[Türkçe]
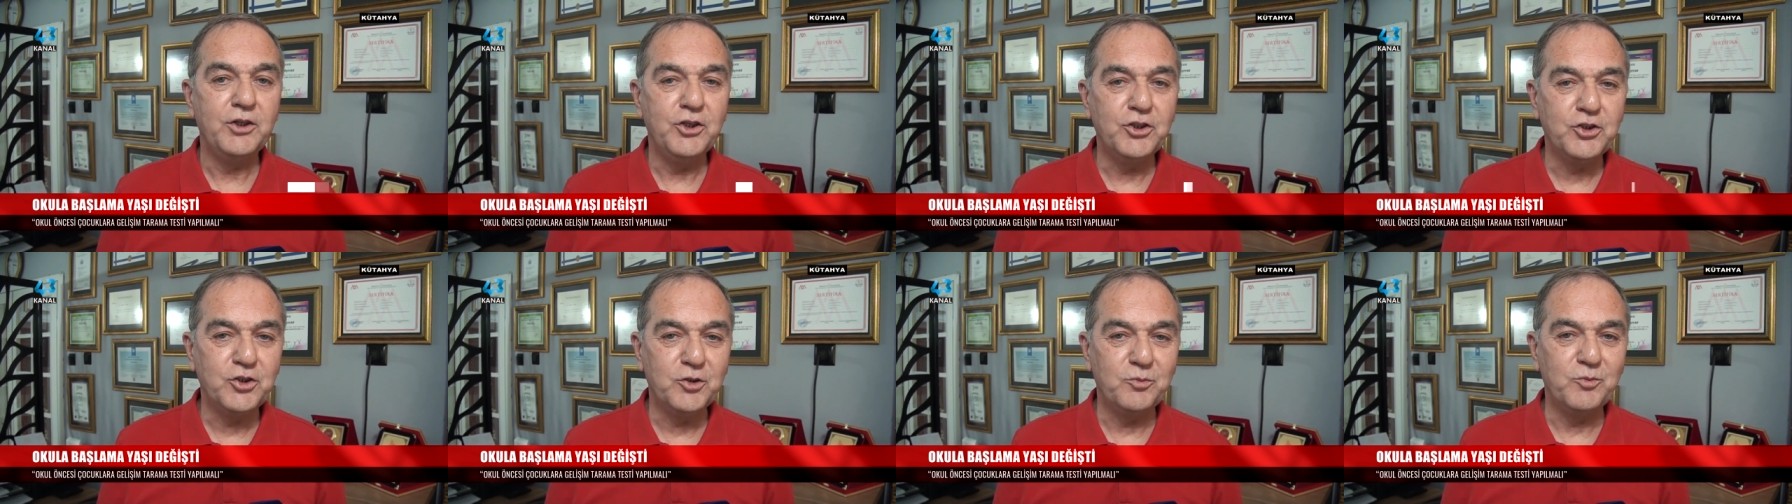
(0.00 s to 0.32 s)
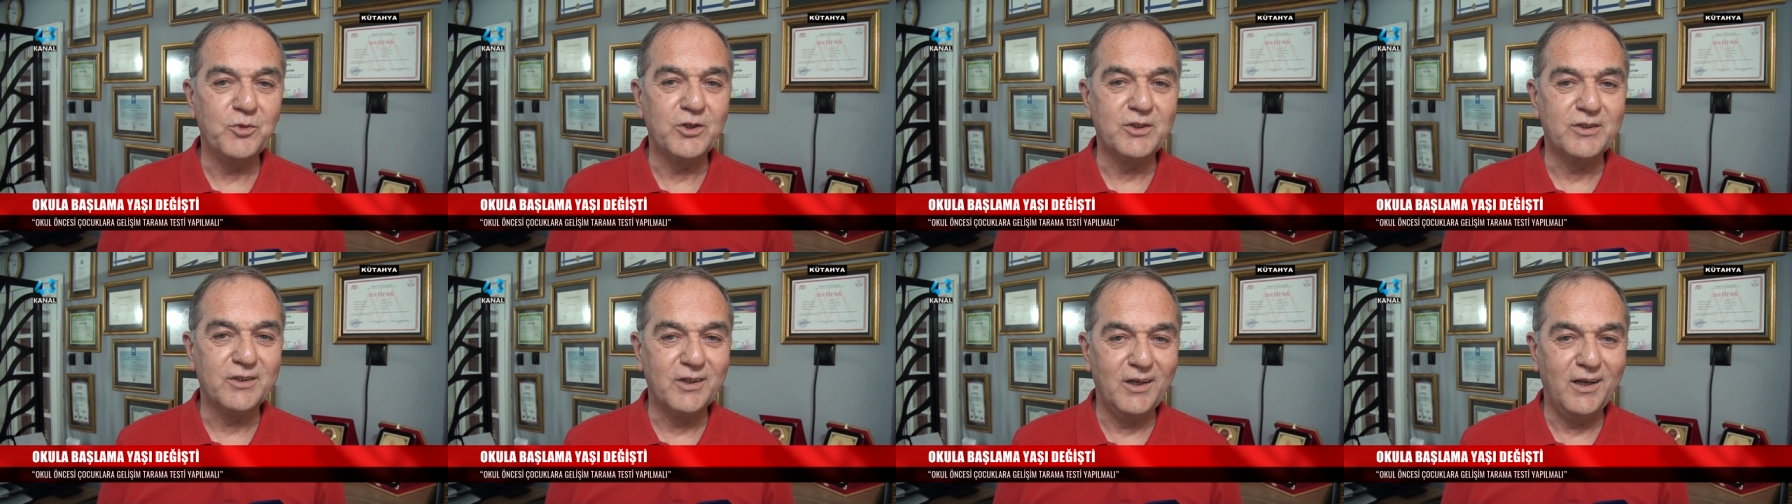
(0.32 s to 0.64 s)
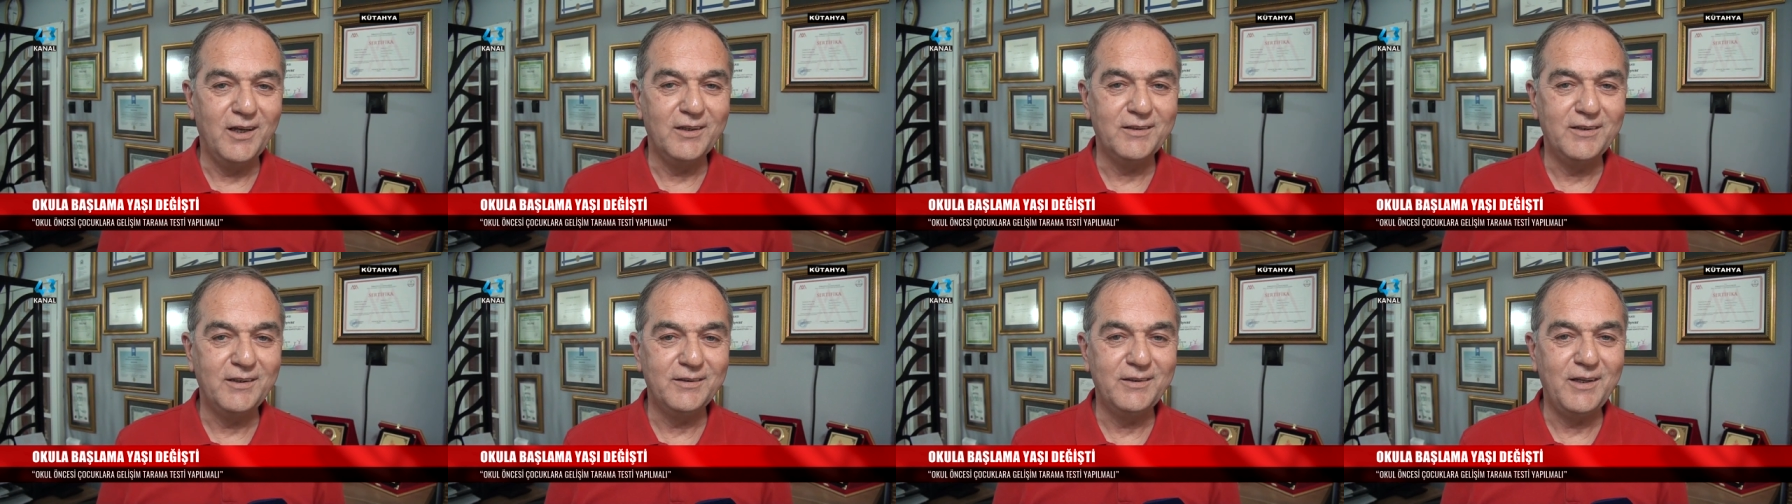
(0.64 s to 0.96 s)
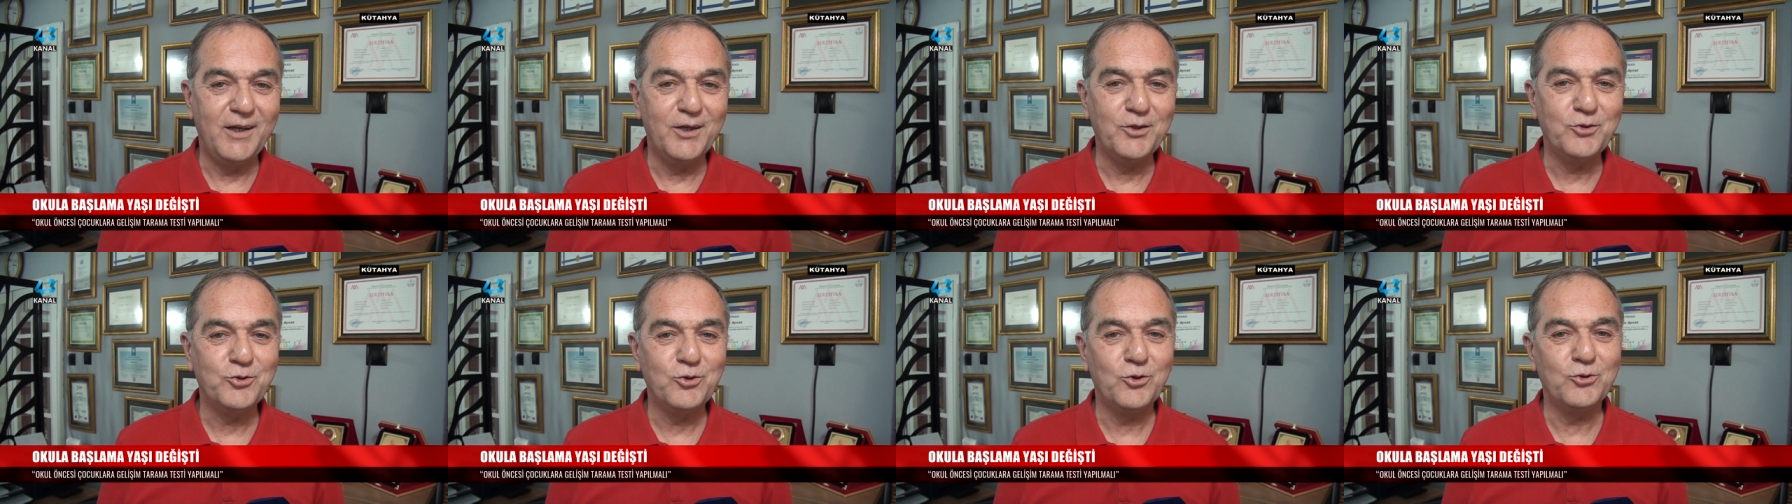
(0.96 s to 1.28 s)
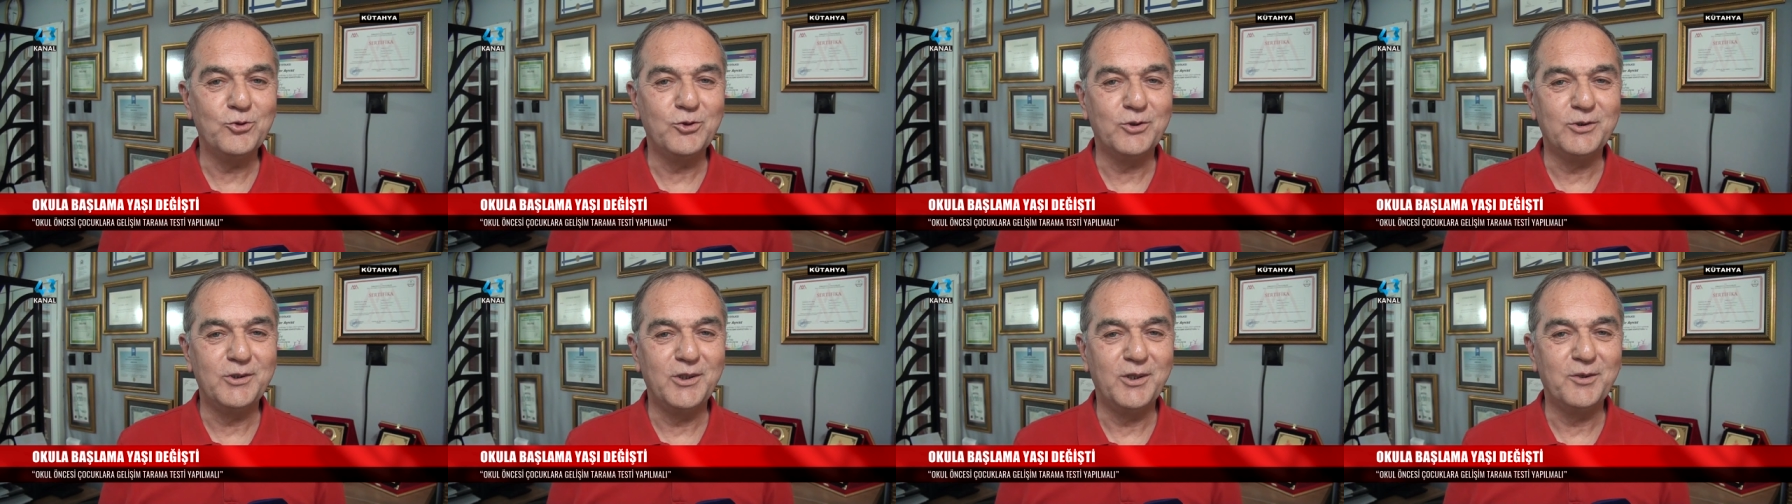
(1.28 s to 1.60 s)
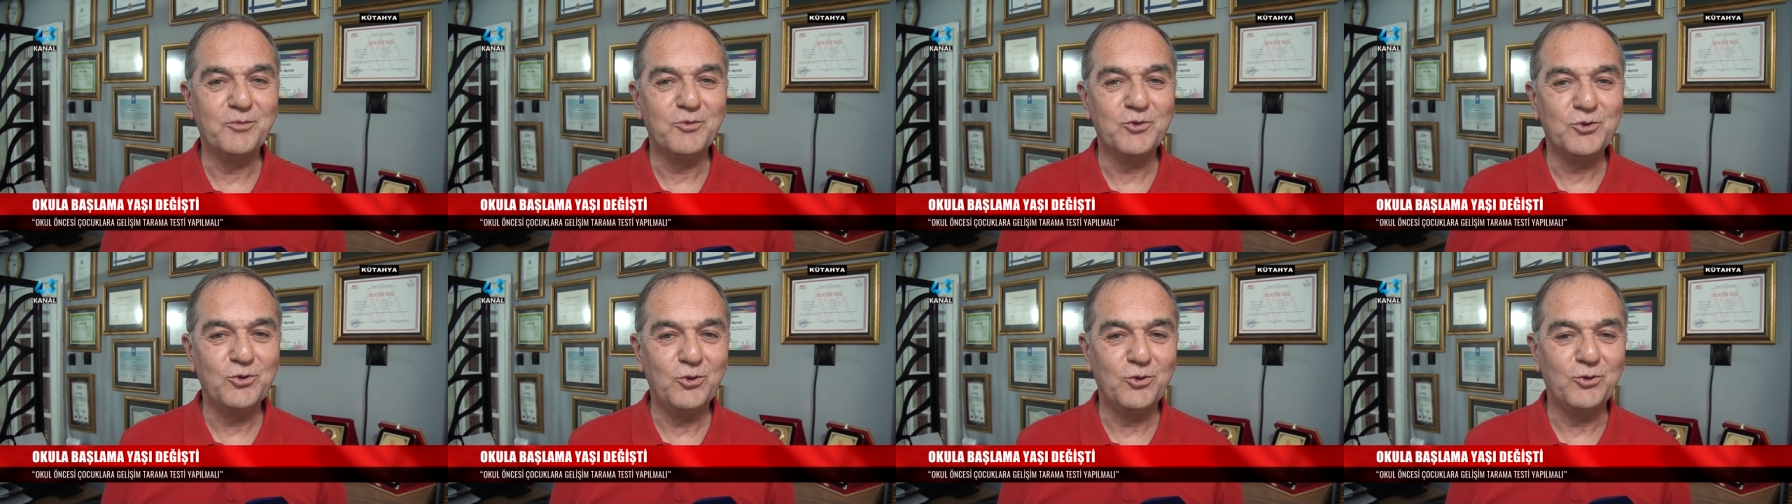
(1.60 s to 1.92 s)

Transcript: İçimiz rahat eder. Çocuklarımız